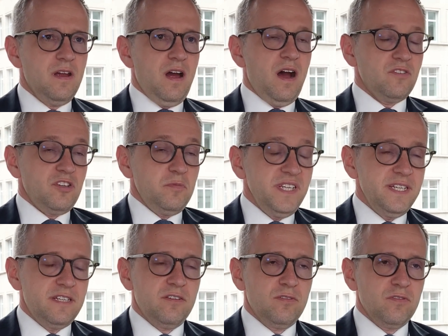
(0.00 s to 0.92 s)
Also die
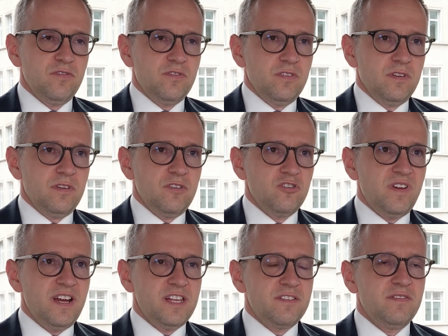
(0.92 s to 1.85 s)
Mieten dürften
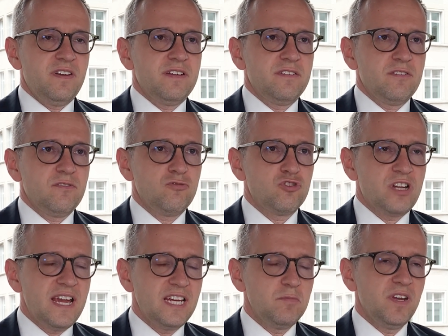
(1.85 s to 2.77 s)
schweizweit zu
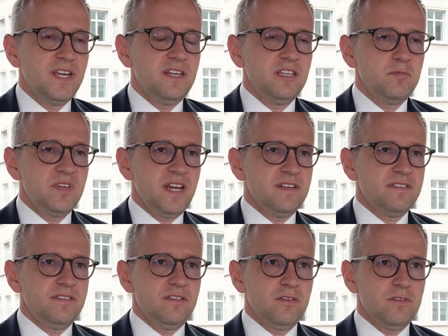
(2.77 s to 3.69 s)
steigen beginnen im
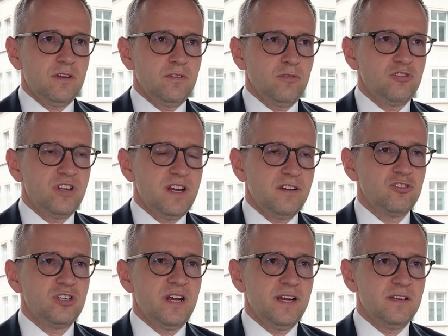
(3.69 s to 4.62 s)
nächsten Jahr oder noch stärker
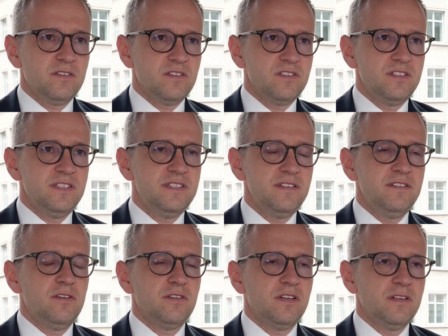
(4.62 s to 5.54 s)
steigen, als sie dieses
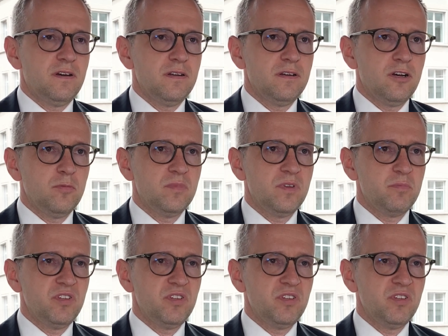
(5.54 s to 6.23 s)
Jahr getan haben.